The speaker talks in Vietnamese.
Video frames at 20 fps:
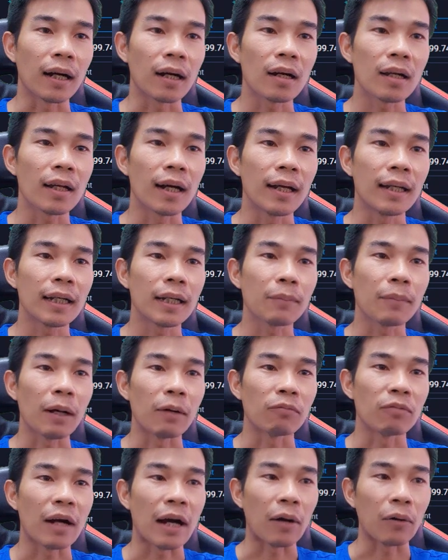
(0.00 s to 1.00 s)
là có thể là các
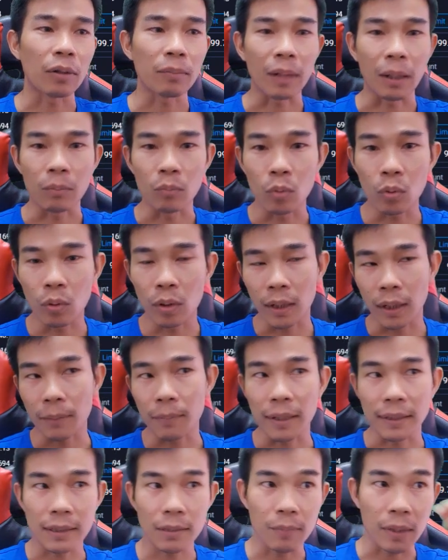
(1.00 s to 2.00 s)
bạn vào, các bạn mua là
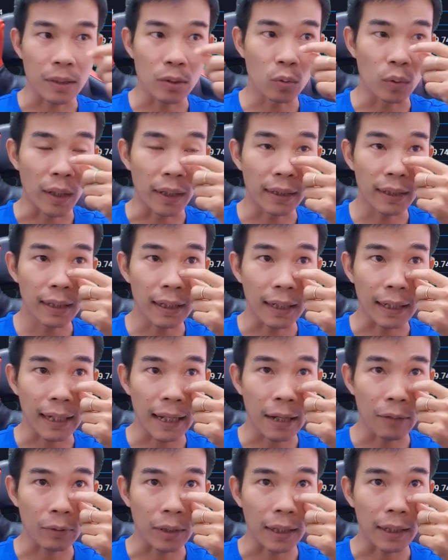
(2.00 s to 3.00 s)
các bạn sẽ bị đu đỉnh rất là
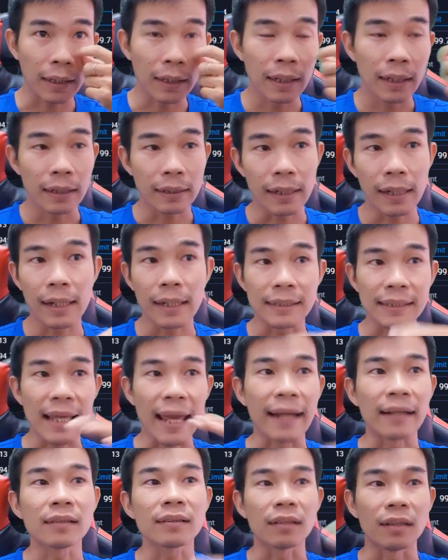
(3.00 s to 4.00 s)
cao nha. Đây là
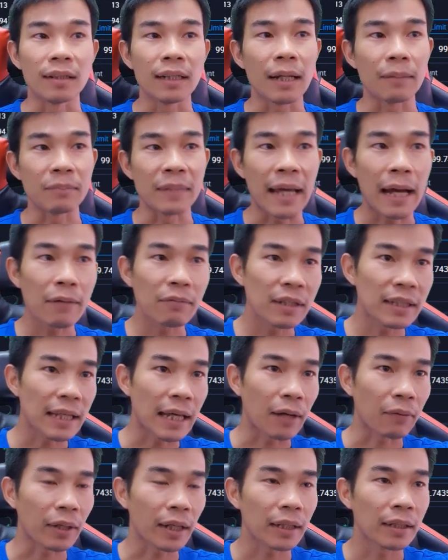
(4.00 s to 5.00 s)
sàn nó tự làm giá với
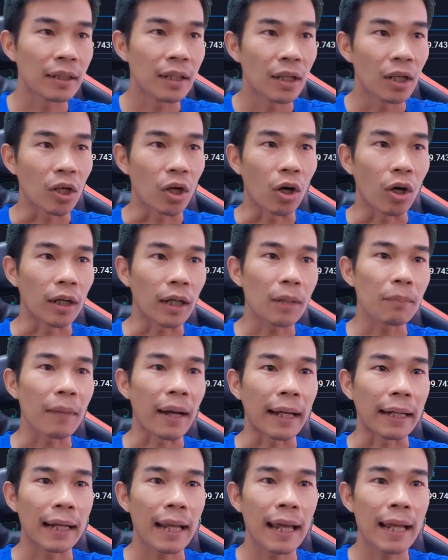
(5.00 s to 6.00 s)
nhau ha. Còn các
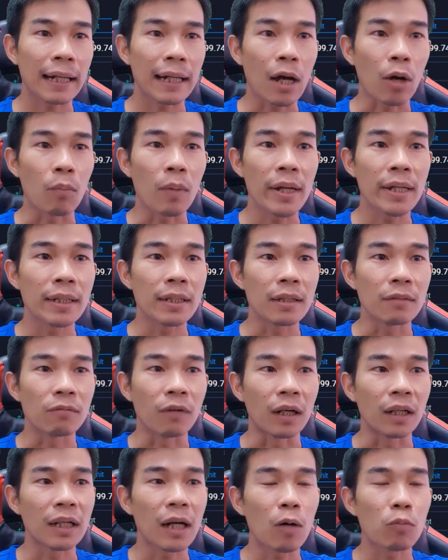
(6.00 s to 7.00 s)
bạn đang đầu Pi thì
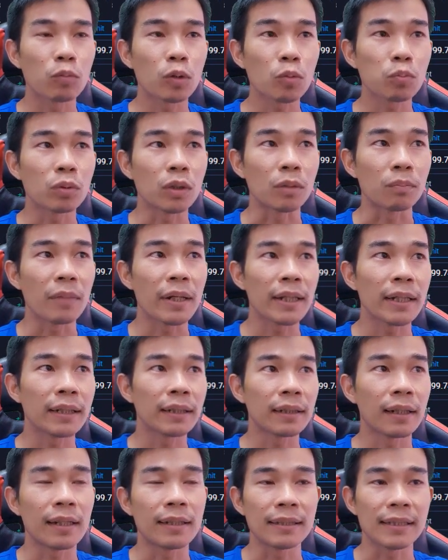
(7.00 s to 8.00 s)
vẫn không rút được
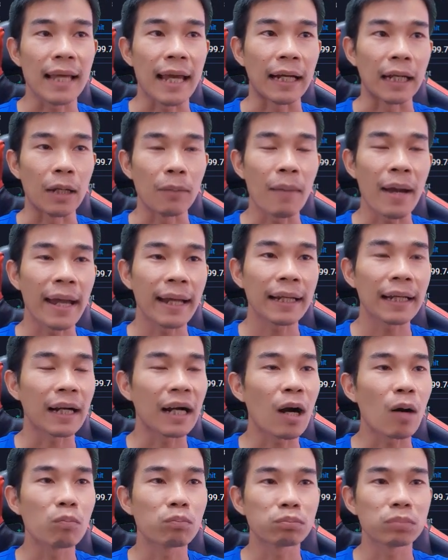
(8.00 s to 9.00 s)
Pi lên sàn để bán ha,
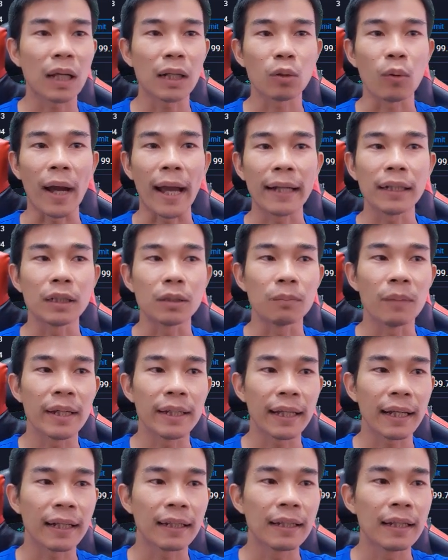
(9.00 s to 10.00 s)
không thanh khoản được
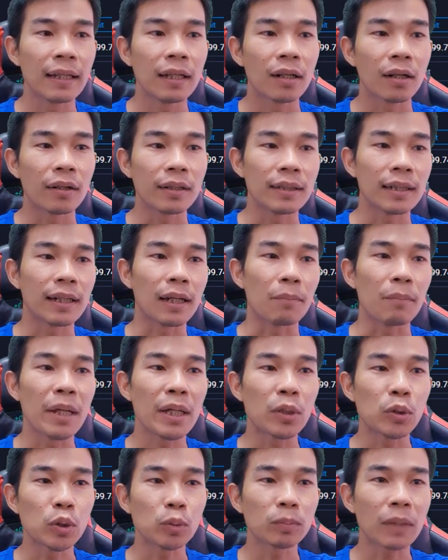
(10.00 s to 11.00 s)
Pi ha. Coi như là
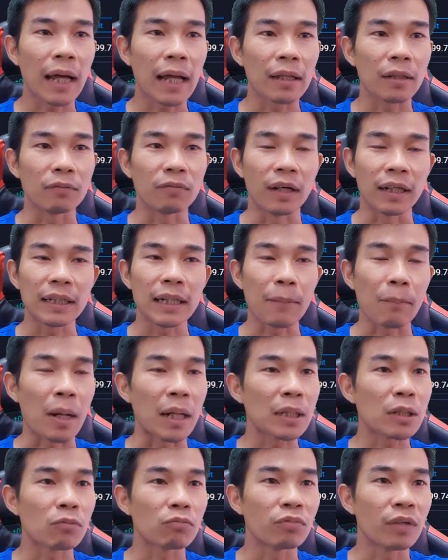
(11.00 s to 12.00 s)
Pi của chúng ta thì vẫn nằm
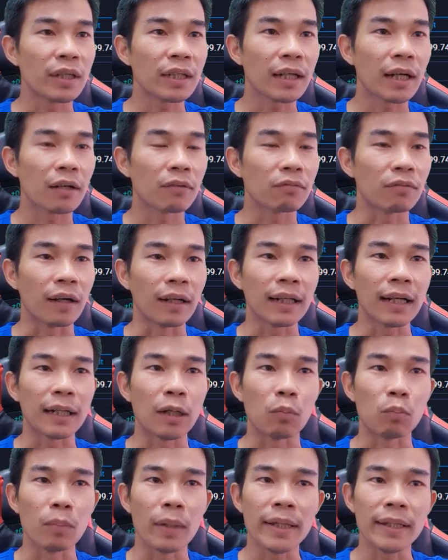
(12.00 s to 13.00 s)
ở trong ví ha, vẫn là
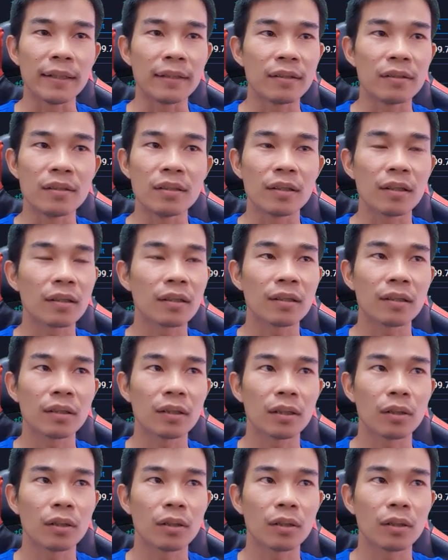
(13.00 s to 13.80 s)
đồng Pi, chưa có